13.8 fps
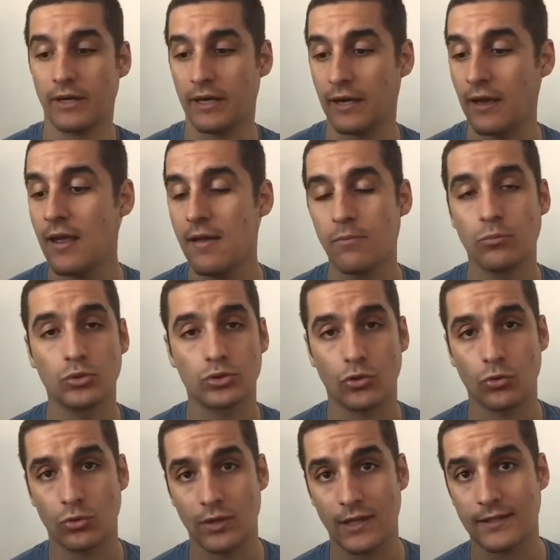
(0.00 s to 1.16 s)
que muchos
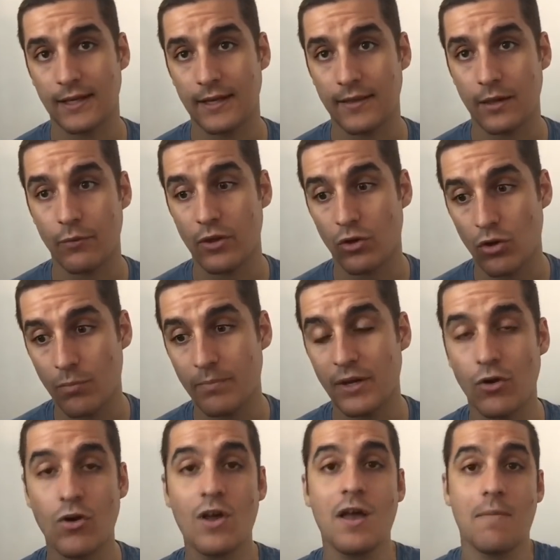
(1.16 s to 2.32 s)
de ustedes estaréis de acuerdo
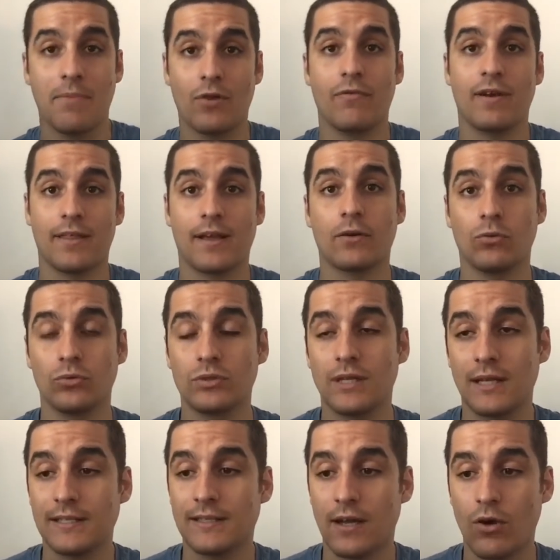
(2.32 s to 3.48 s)
conmigo, pero es verdad que es un
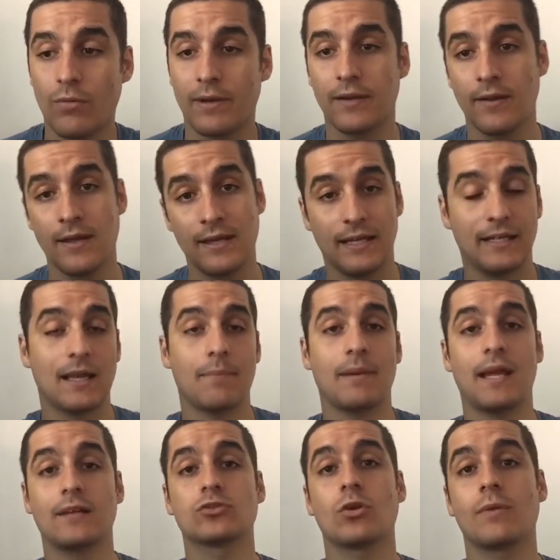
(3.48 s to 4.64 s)
ciclista joven. Y
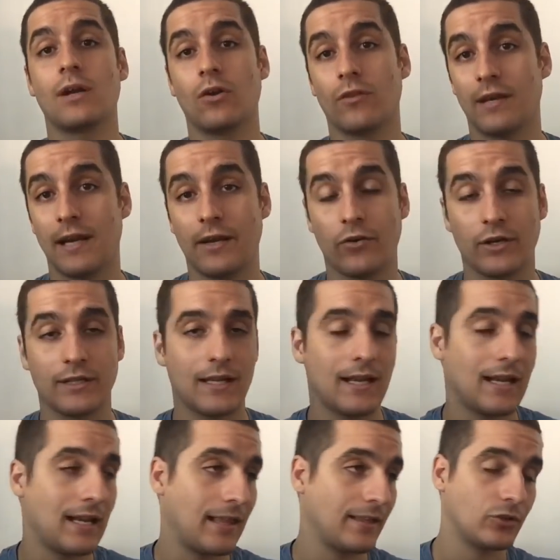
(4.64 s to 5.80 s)
también sobre lo de Nairo
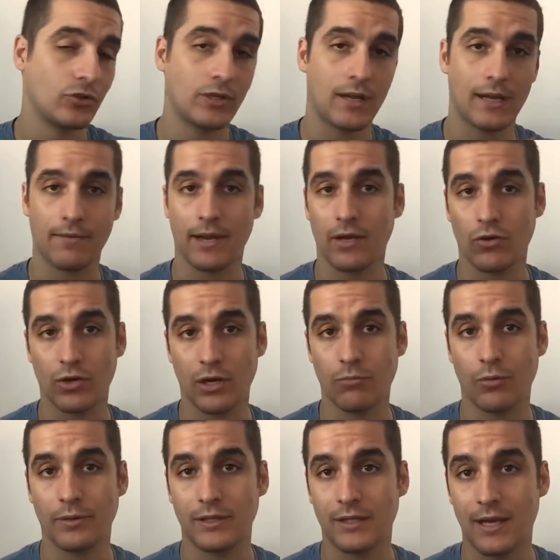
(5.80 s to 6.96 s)
Quintana, él ha dicho ya que va a ir con el
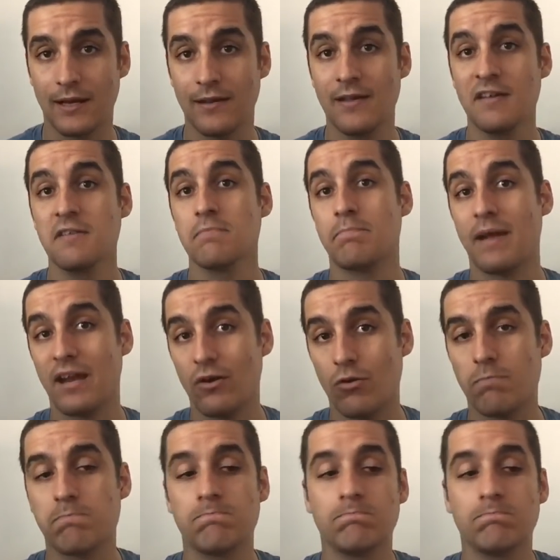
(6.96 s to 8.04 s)
Movistar, pero